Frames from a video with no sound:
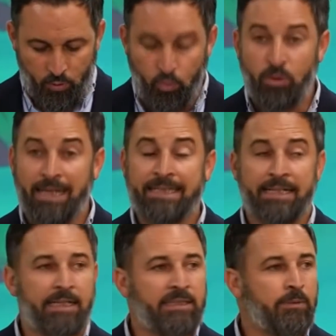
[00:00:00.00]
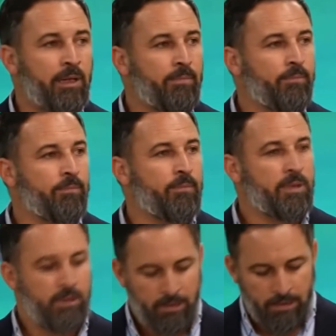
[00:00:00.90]
una alternativa.
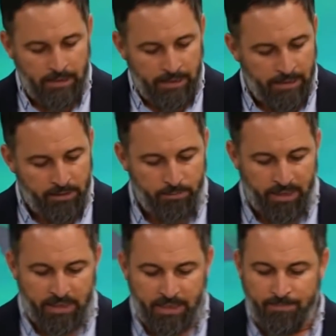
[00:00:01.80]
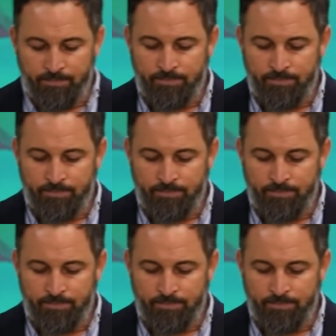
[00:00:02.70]
España